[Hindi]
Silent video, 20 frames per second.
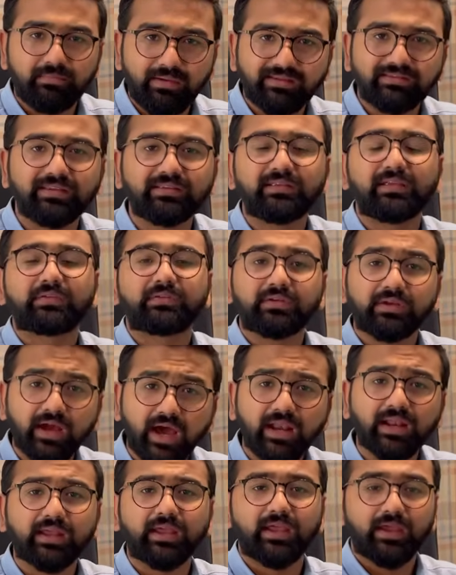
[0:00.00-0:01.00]
मैसेजेस
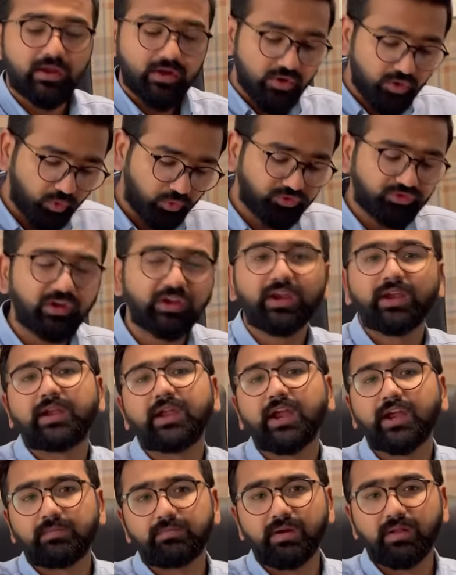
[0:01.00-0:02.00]
करके उनसे ये
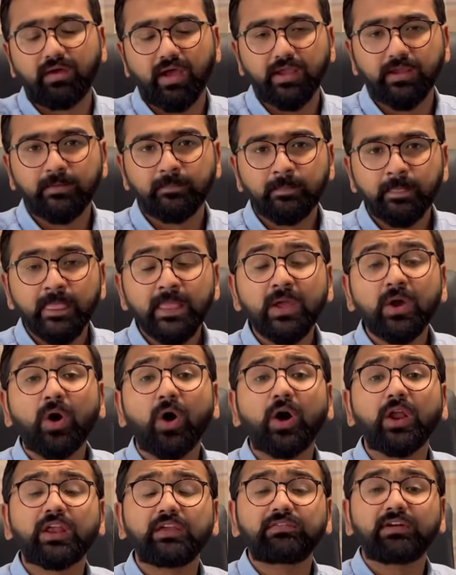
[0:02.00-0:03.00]
डेट बढ़ाई
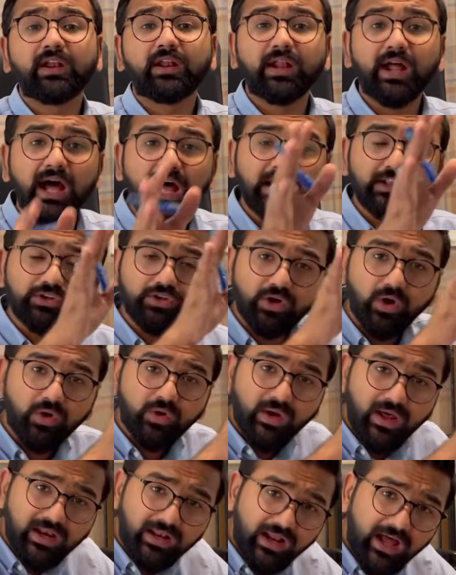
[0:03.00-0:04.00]
और इवन रात को
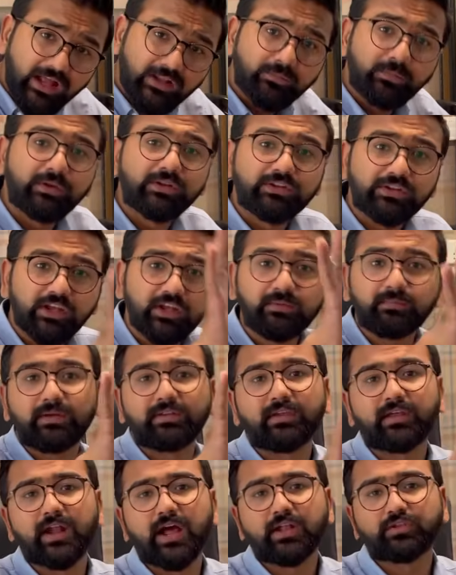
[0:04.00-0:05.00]
कल रात भी तीन
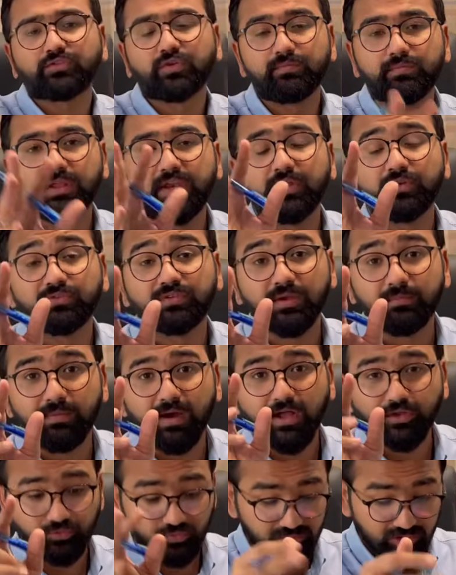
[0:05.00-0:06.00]
बजे रात को मेरी उनसे
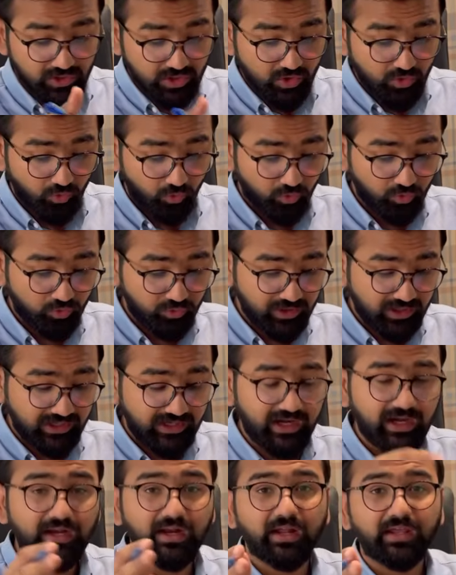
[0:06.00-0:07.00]
बात हुई उन्होंने
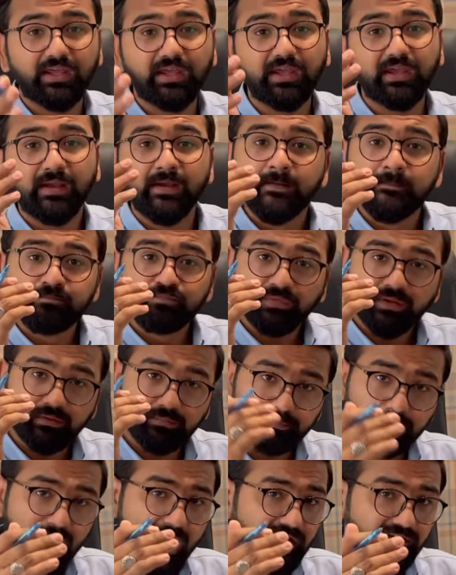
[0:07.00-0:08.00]
डेट रखी
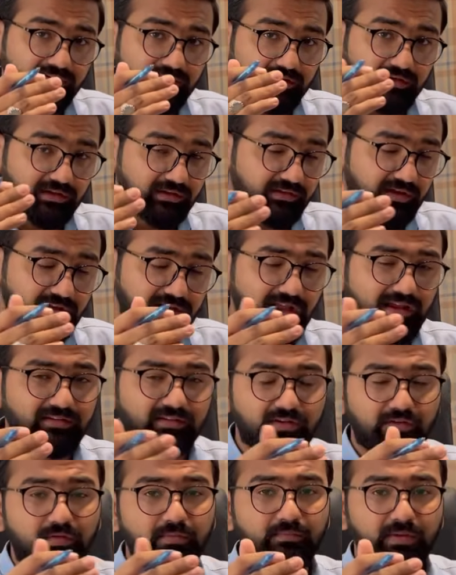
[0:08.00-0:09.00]
पाँच से दस
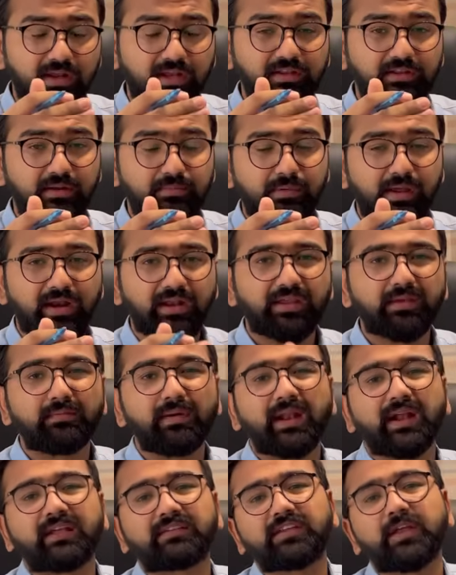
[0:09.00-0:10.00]
नवंबर के दरमियान रखी
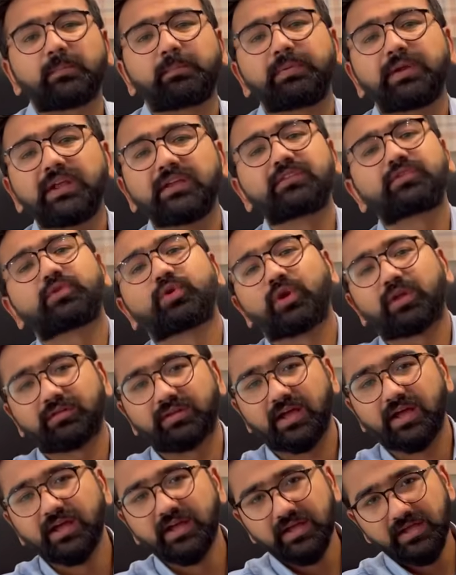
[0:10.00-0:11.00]
मैंने कहा सर प्लीज़ थोड़ा
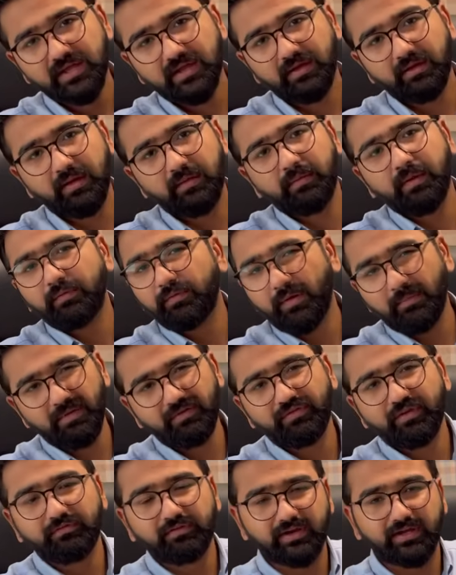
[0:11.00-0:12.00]
सा अब आप हमें
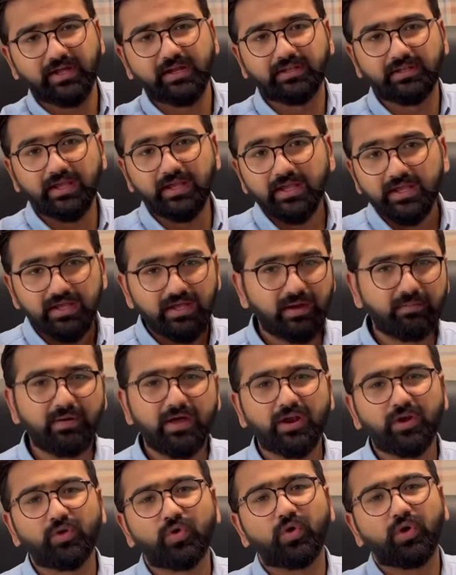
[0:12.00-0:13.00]
फेवर कर दें
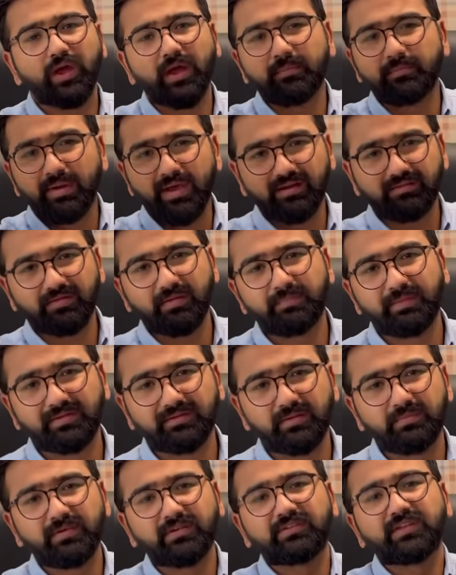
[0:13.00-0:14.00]
हमारे लोग हैं बाहर से
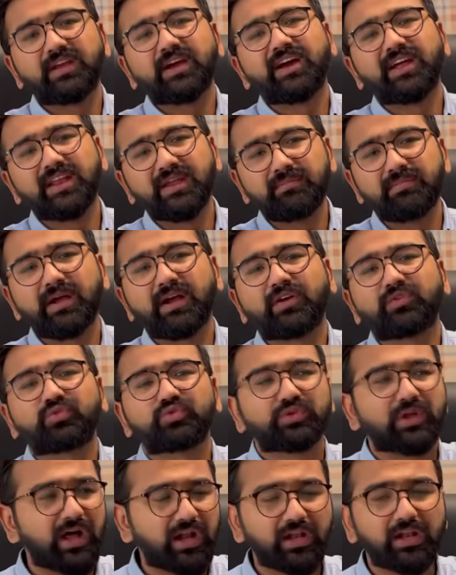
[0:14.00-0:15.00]
पैसे भेजते हैं गरीब हैं
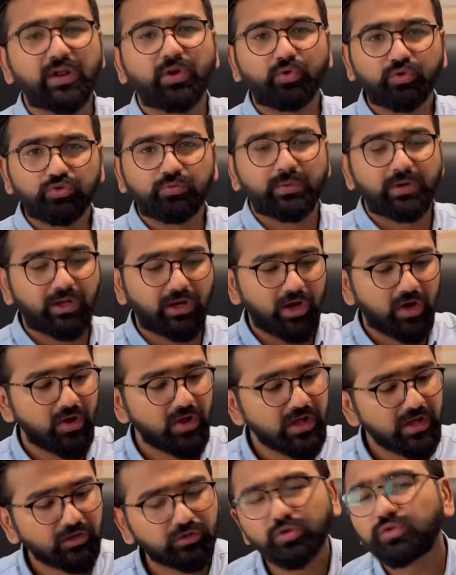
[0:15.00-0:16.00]
सुधार लेना कुछ भी करना
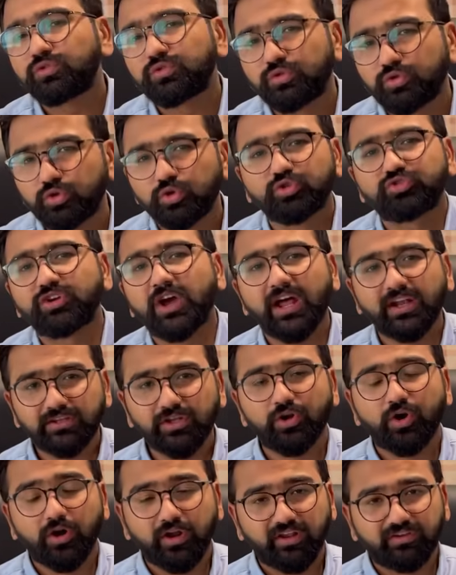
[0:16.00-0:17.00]
तो दो चार
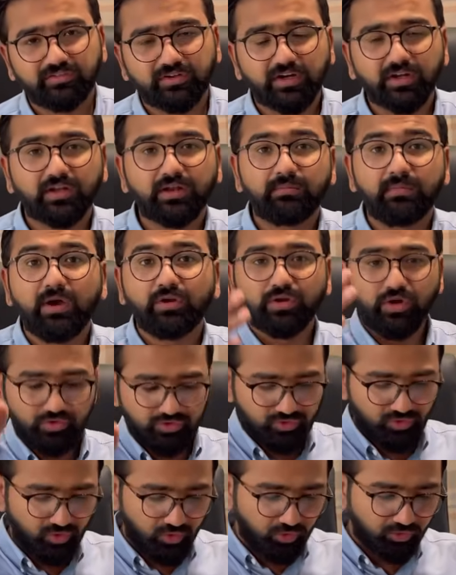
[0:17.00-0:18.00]
दिन और एक्स्ट्रा डे दें मैं उनका
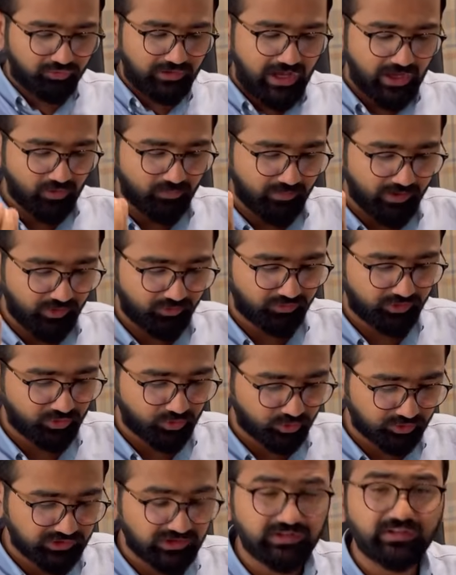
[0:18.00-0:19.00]
शुक्र गुजार हूँ मैंने उनसे
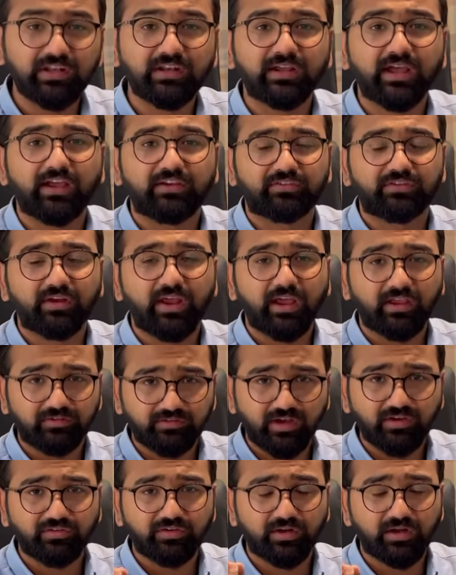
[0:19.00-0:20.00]
दो तीन दिन का
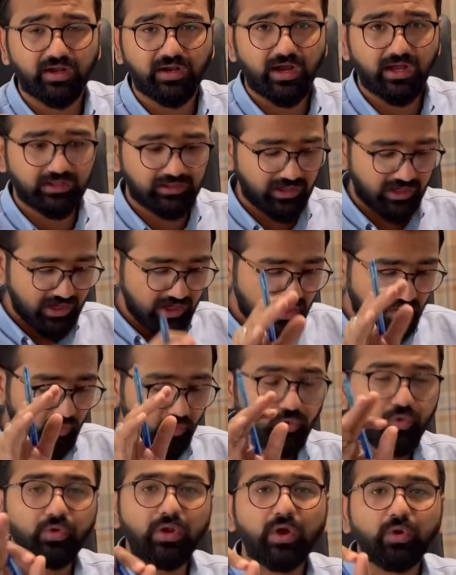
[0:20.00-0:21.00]
एक्सटेंशन का कहा था
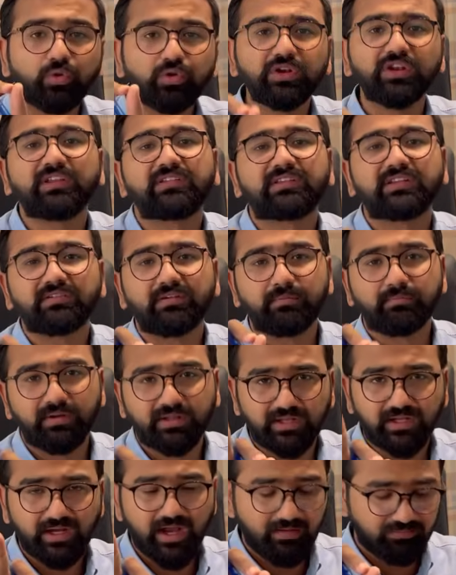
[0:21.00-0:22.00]
उन्होंने 19
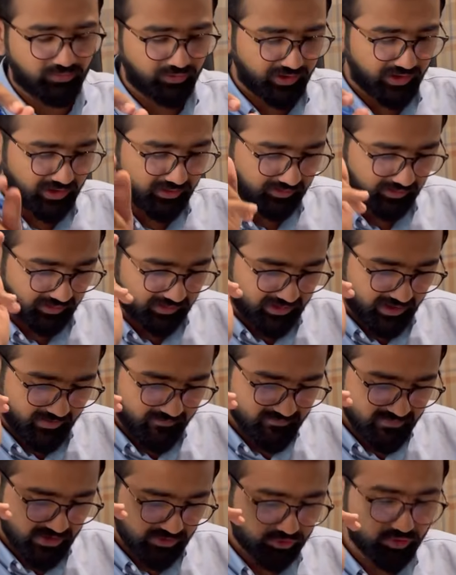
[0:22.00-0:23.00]
नवंबर तक आपको डेट दे दिया
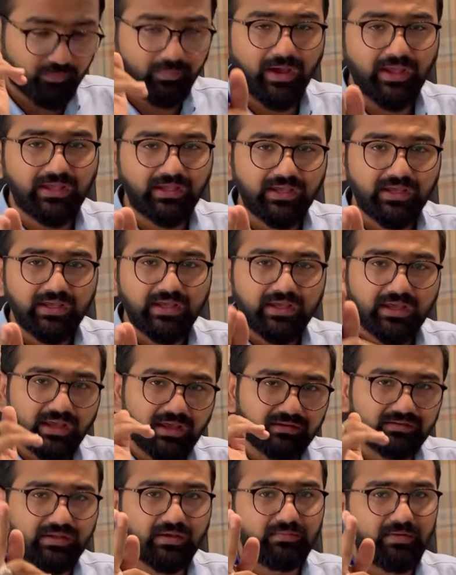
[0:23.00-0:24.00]
तो भाई
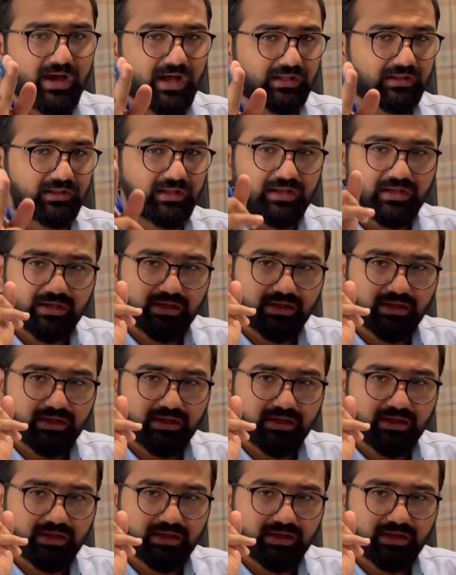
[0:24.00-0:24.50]
इसके बाद